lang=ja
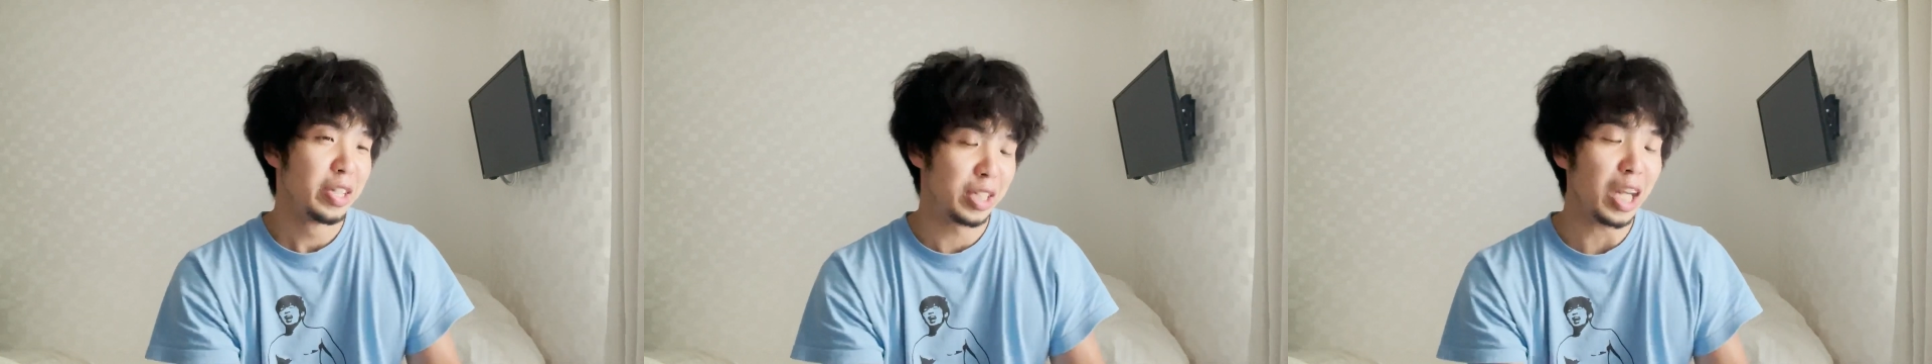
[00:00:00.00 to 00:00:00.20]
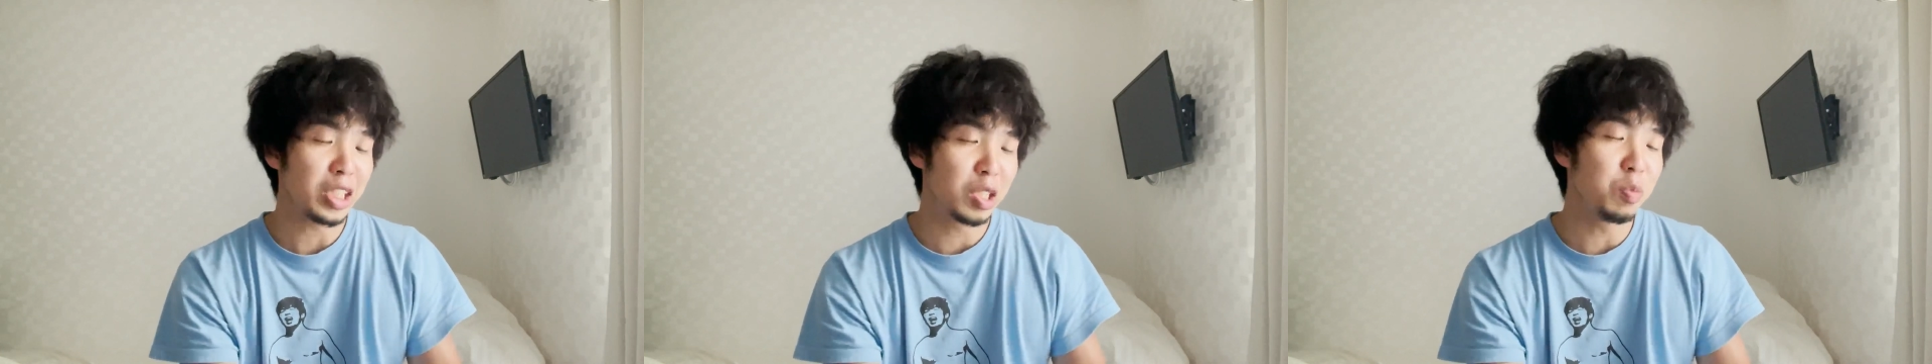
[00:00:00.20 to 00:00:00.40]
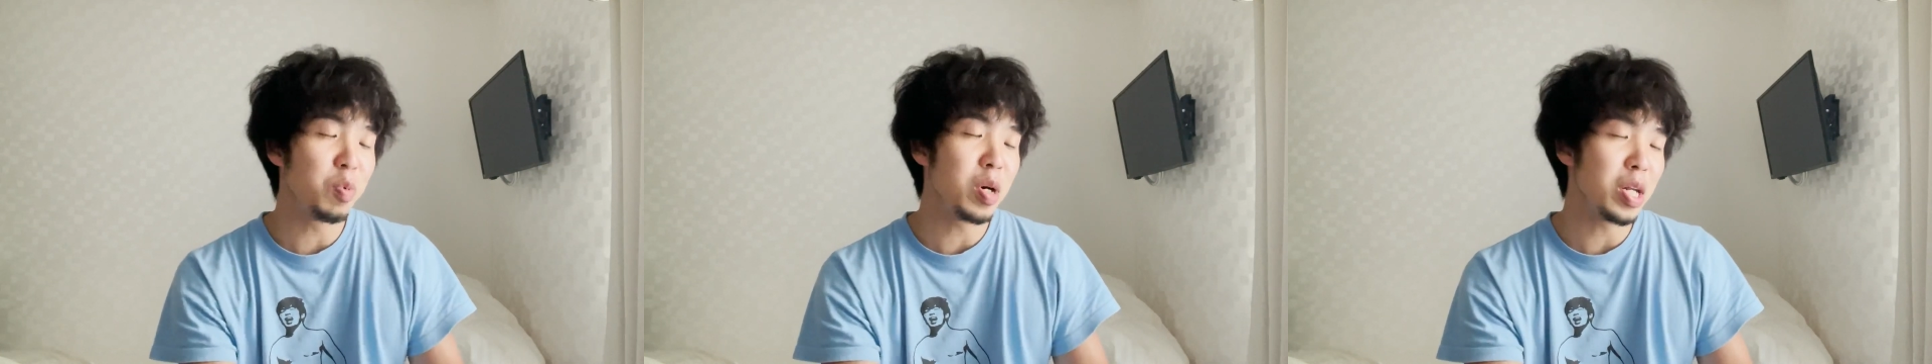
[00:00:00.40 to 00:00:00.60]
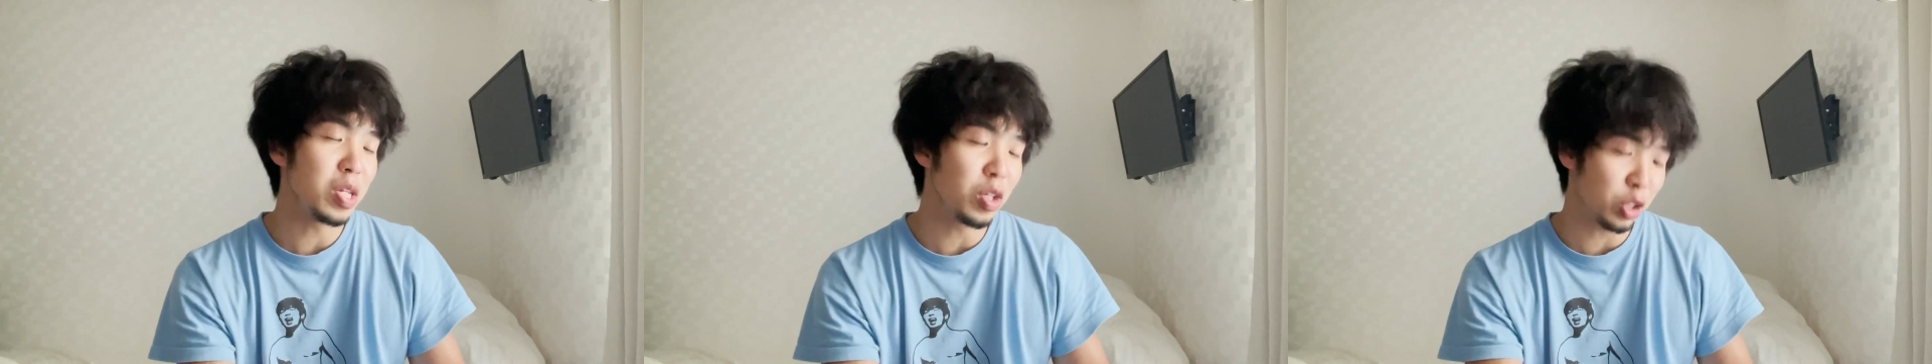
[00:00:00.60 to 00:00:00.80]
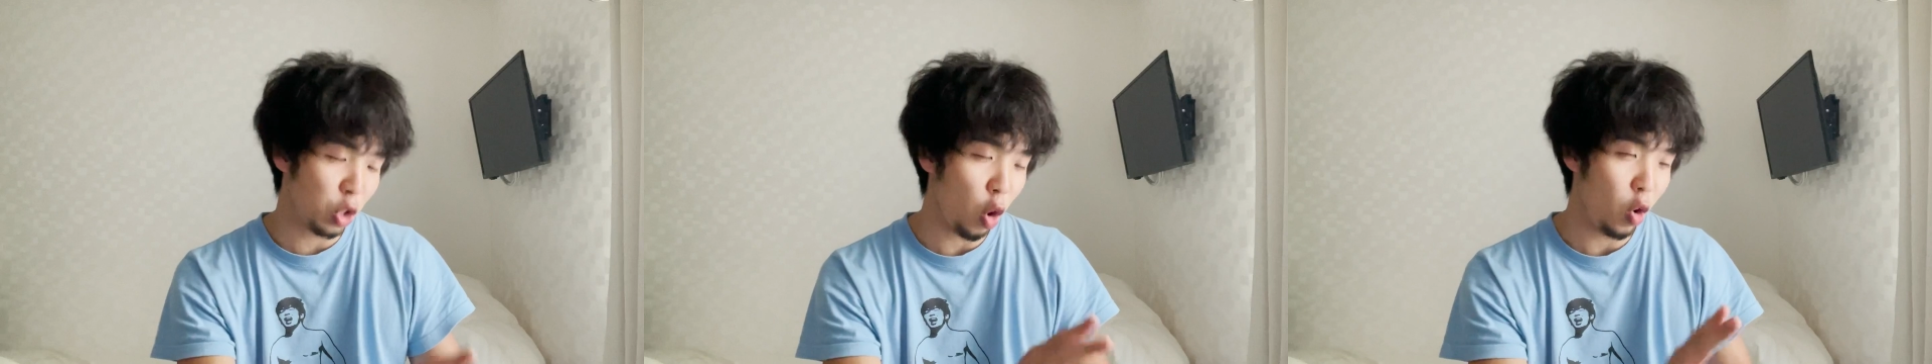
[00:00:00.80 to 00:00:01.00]
久しぶり
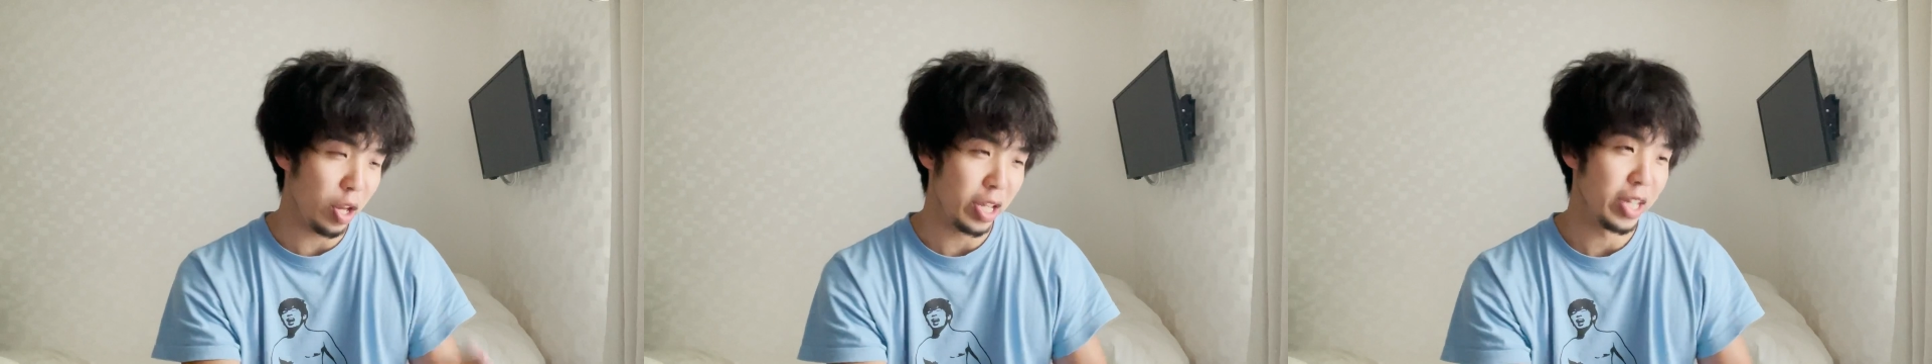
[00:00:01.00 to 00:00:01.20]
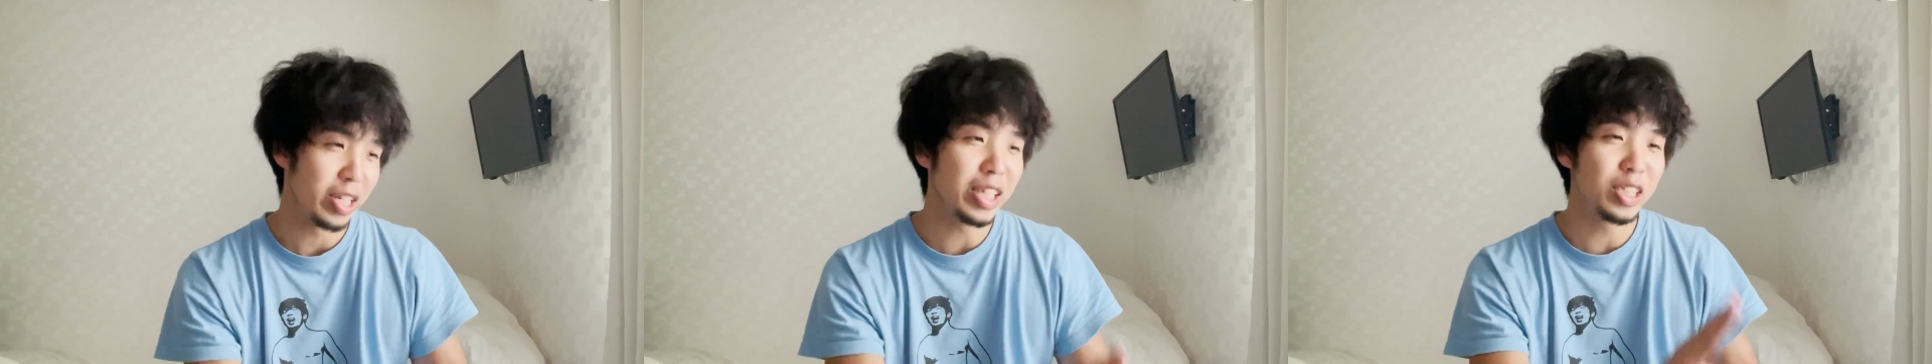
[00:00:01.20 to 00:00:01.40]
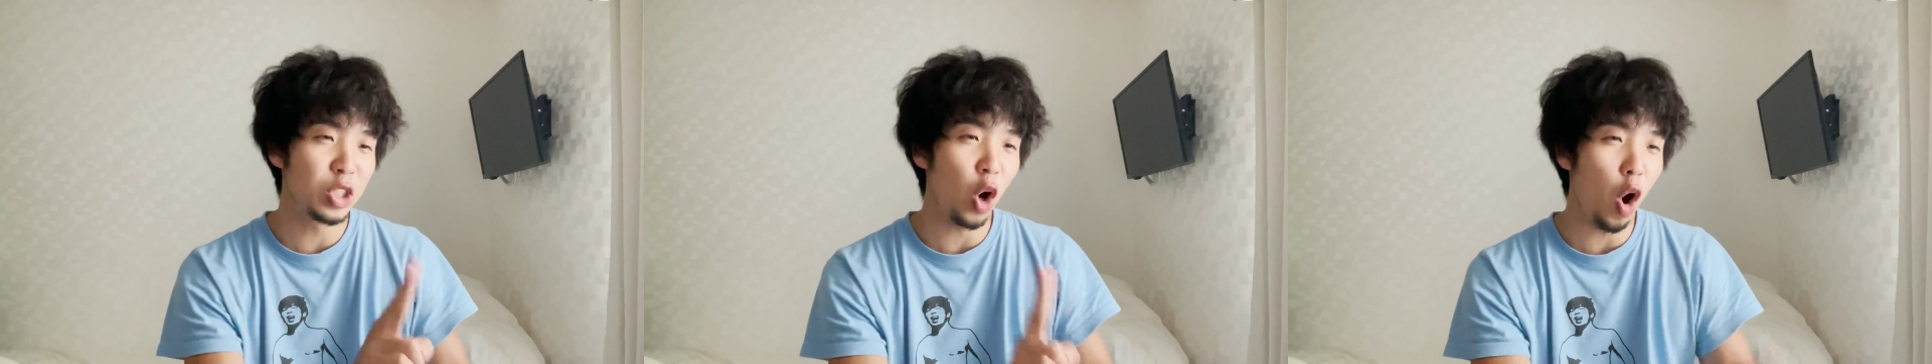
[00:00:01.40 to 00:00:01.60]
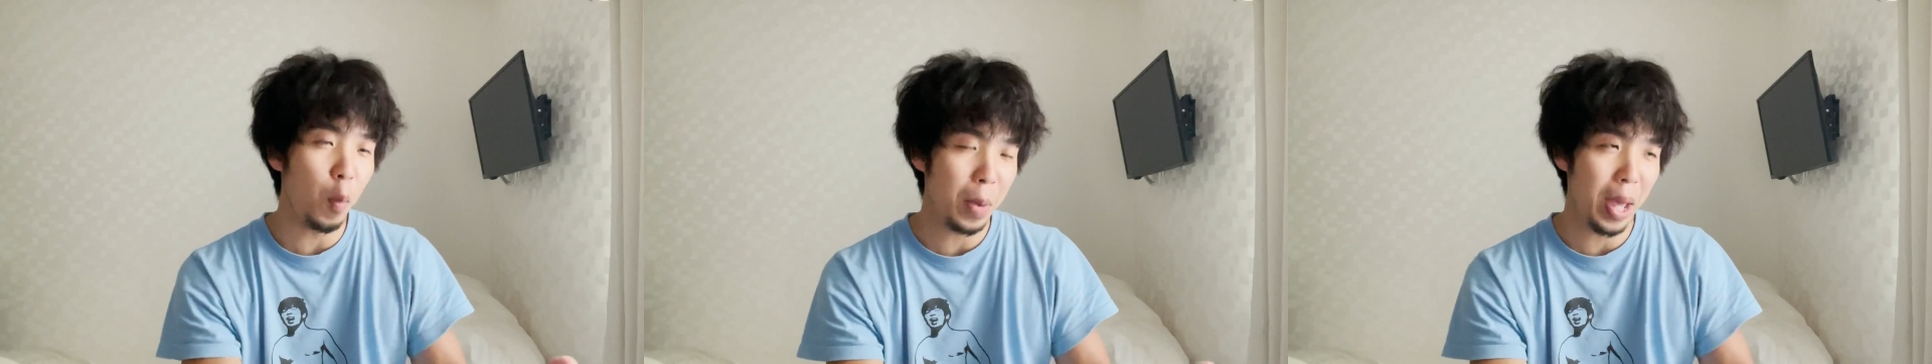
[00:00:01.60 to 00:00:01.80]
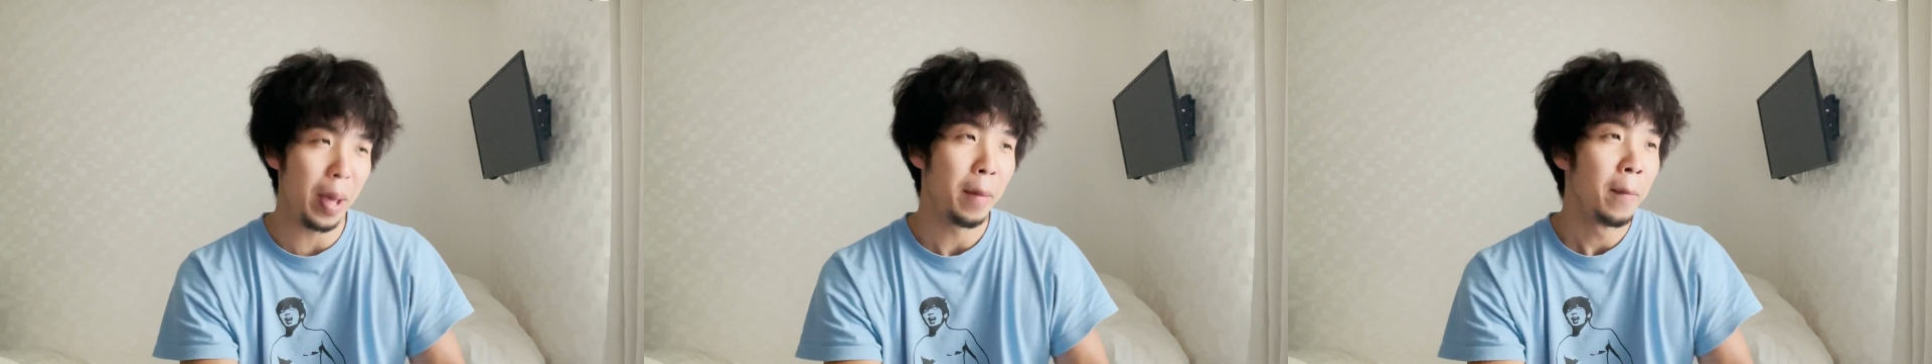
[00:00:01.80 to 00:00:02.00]
の勝利、2勝
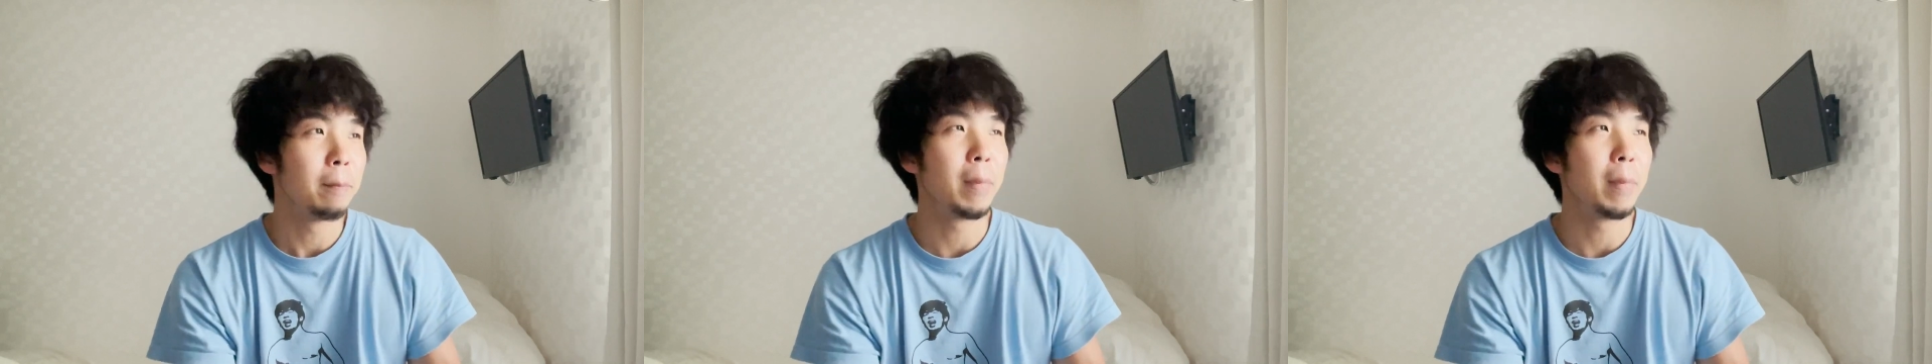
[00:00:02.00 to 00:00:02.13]
目。